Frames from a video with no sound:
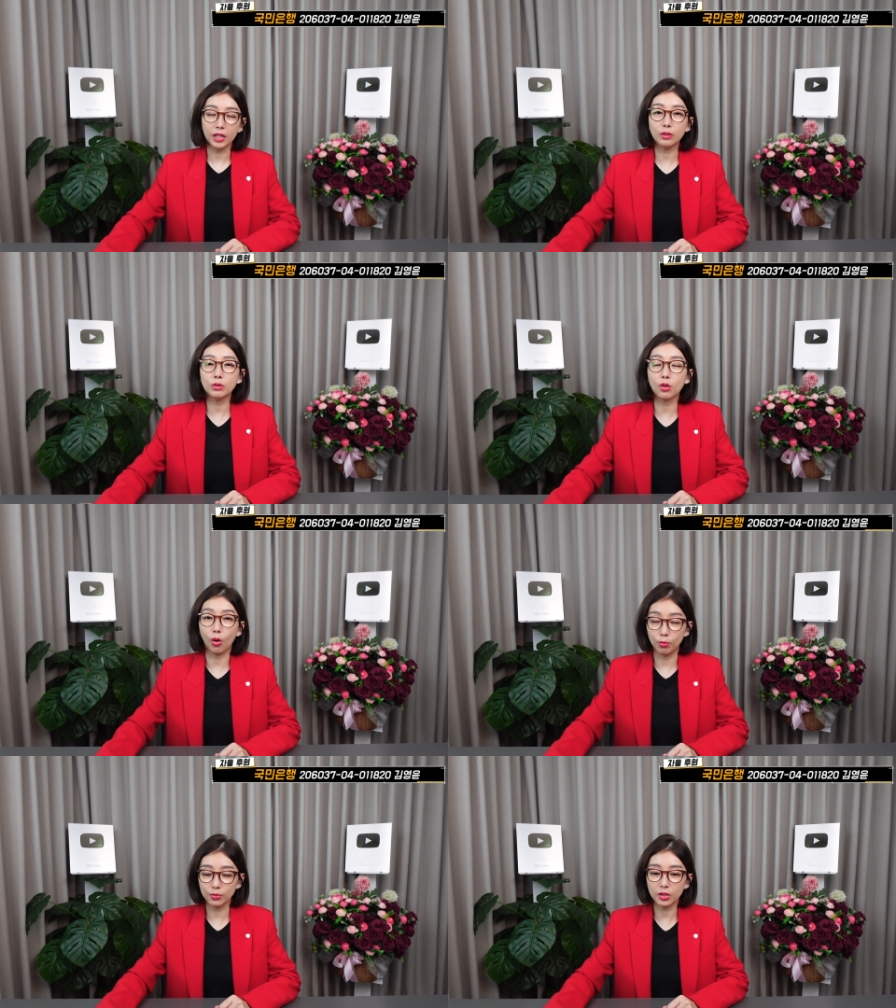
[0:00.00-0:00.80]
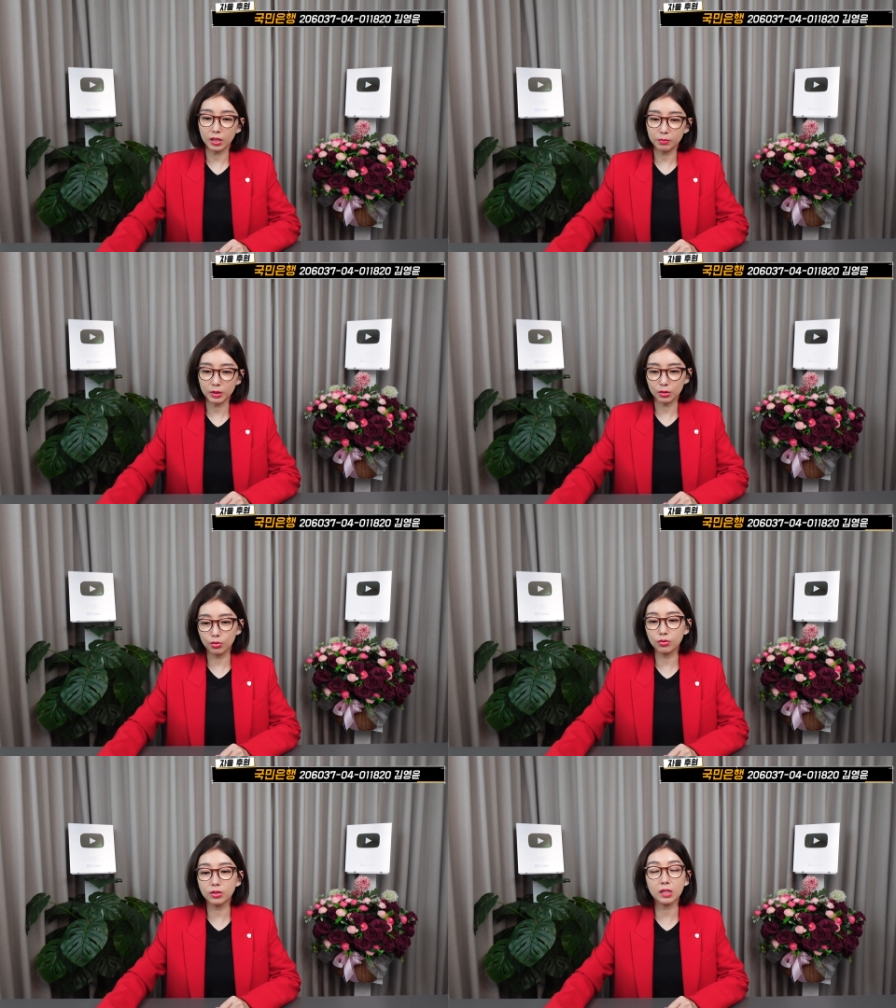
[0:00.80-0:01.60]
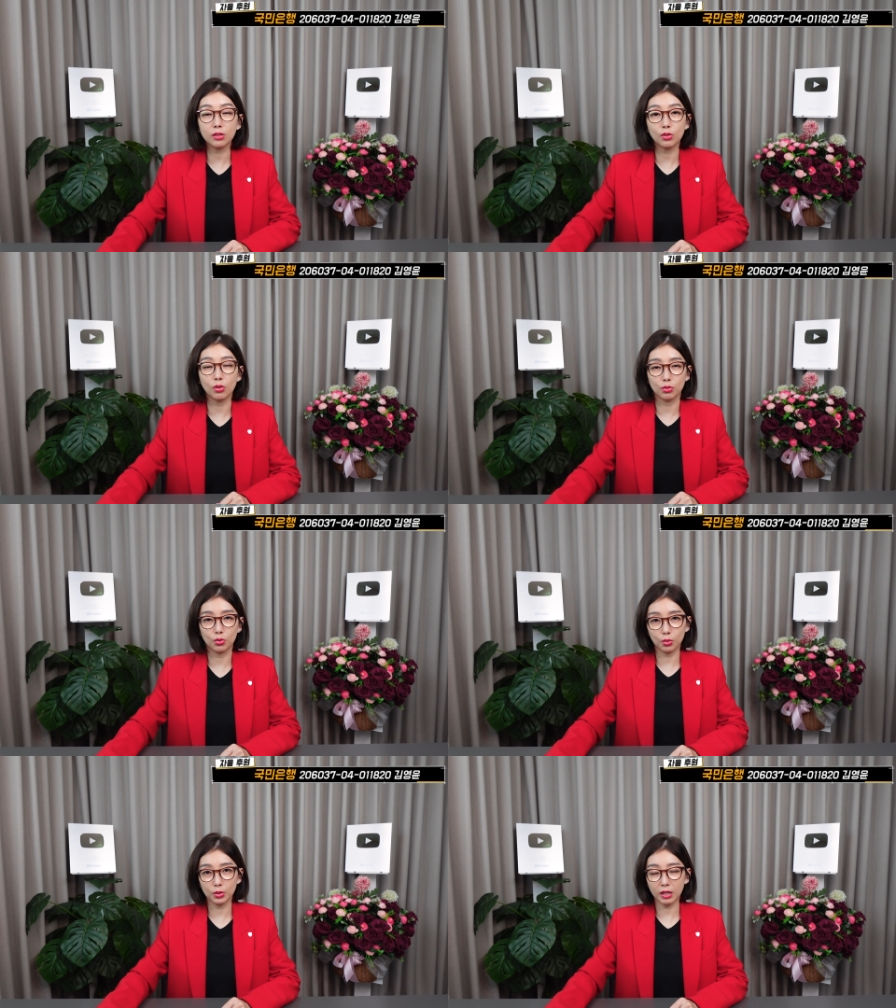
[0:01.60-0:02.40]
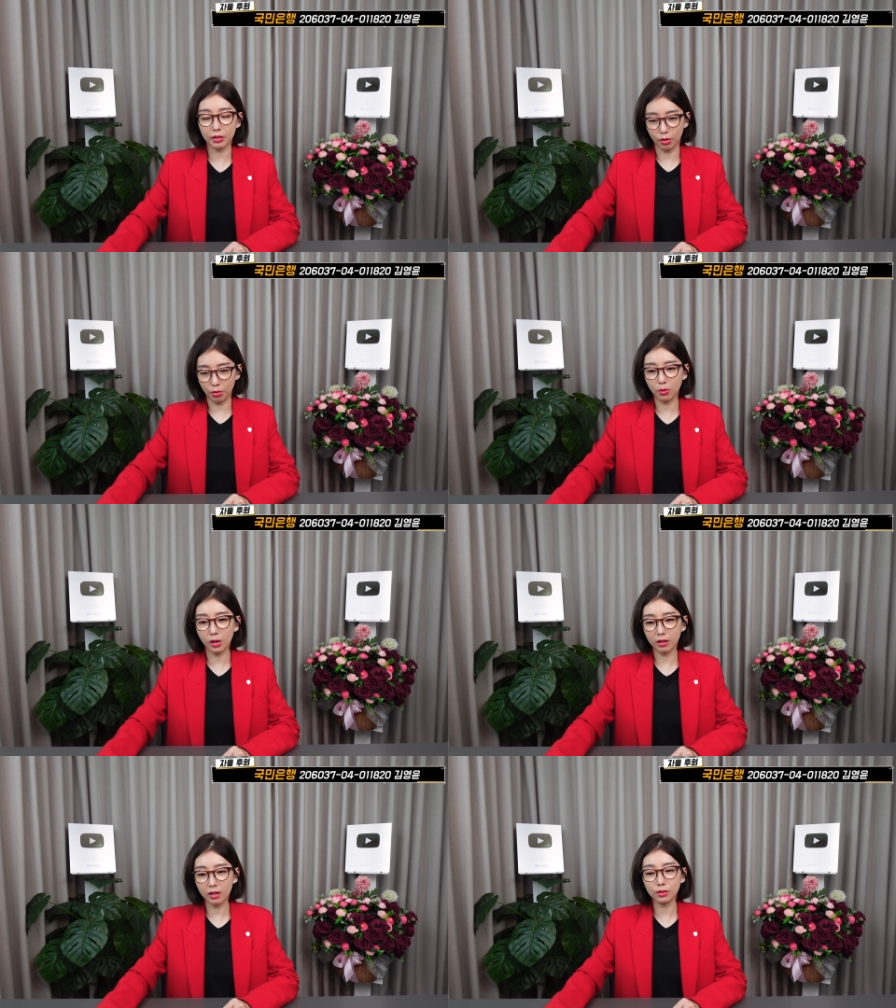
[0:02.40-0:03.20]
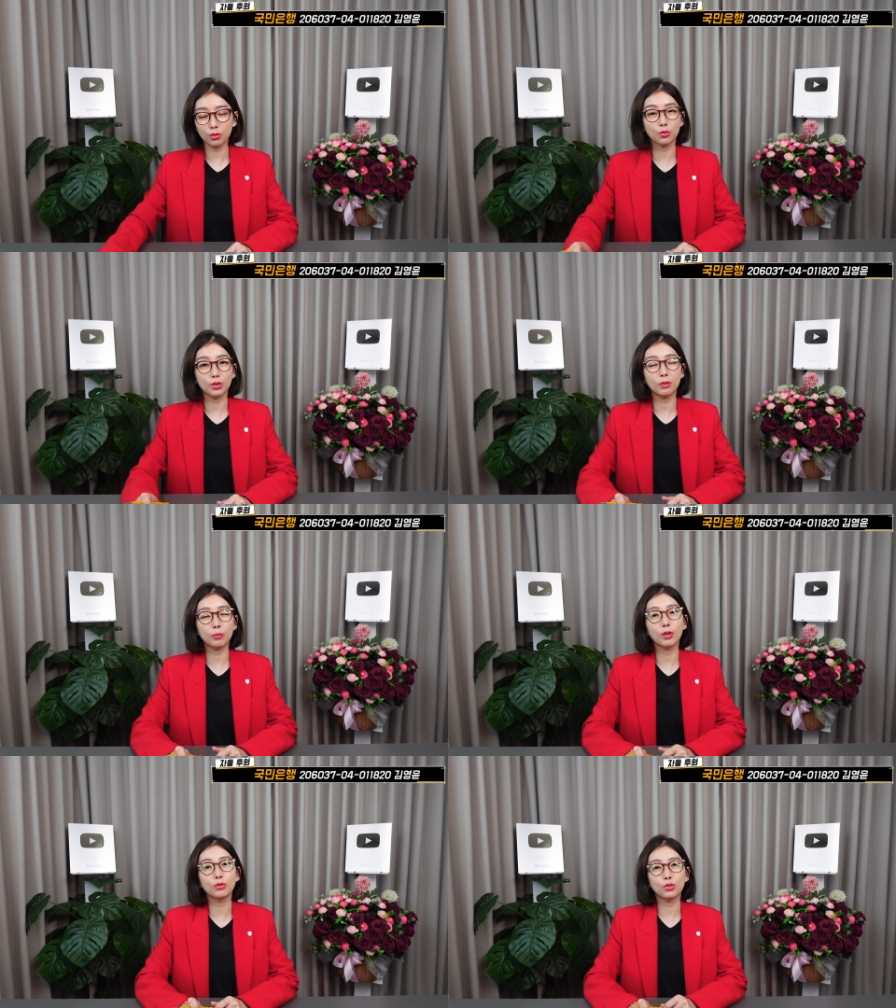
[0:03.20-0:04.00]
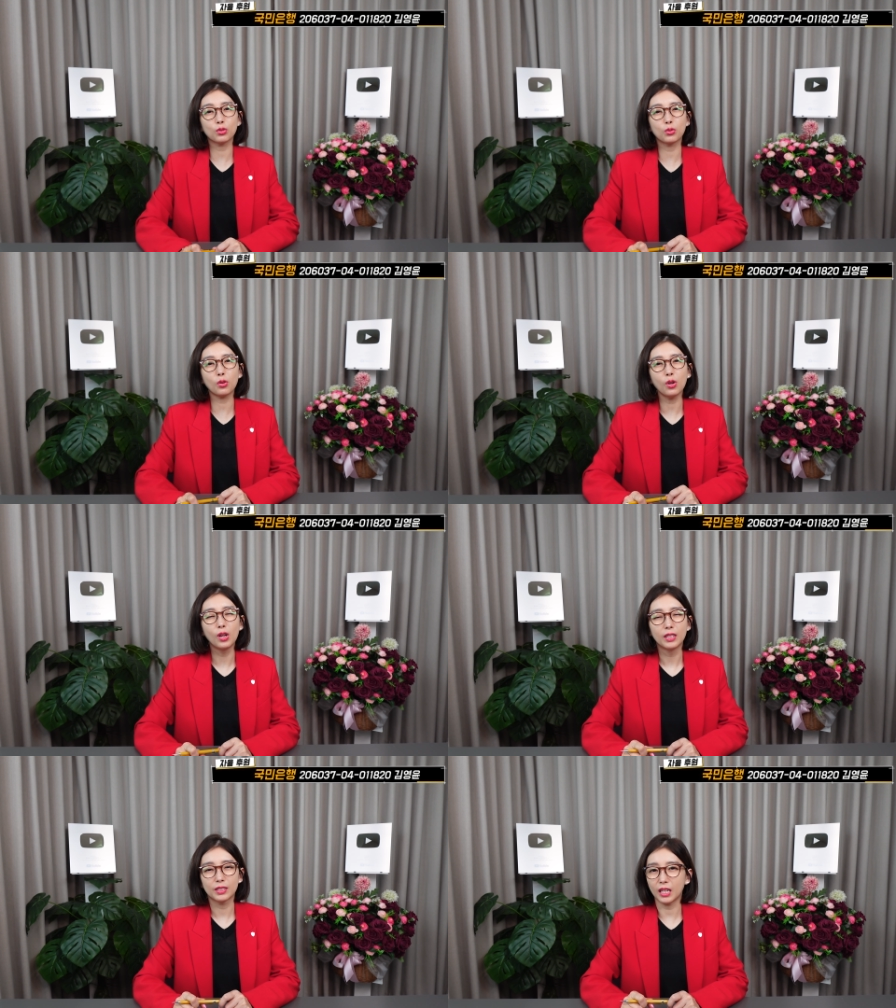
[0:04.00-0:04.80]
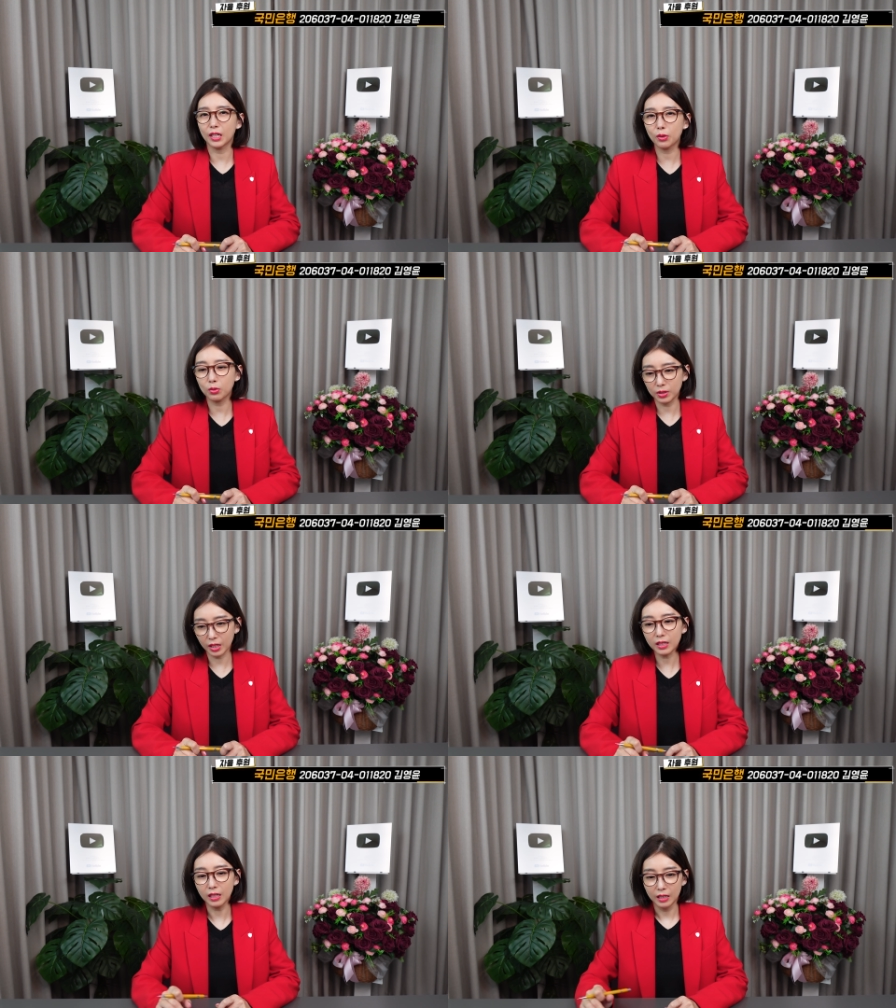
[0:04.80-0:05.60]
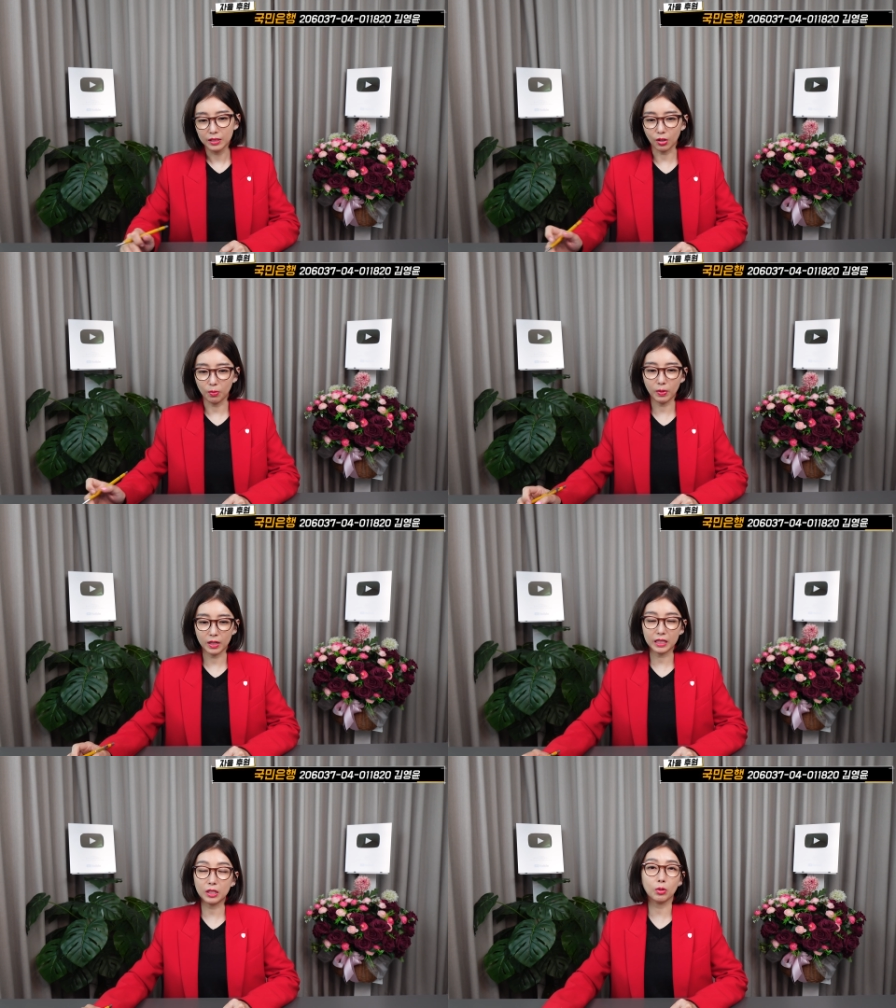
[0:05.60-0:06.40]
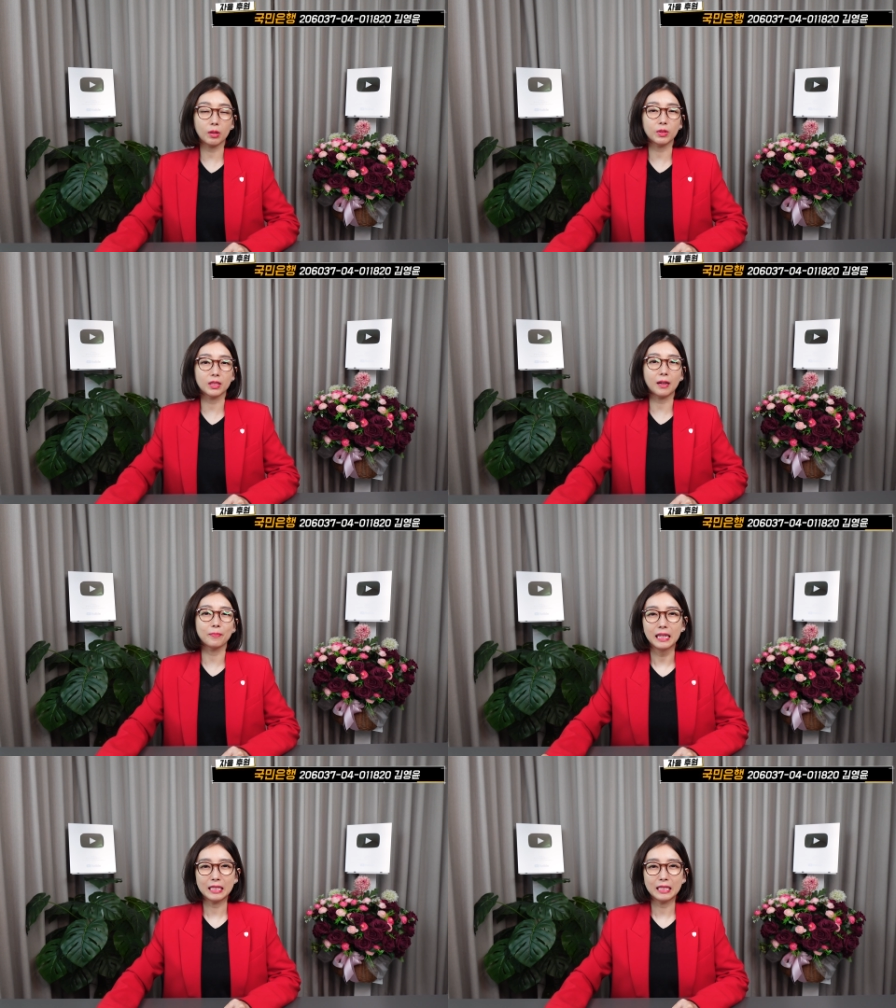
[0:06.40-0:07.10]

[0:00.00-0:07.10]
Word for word: 향후 검찰 및 국세청 조사 결과가 중요한 변수로 작용될 전망이기도 합니다.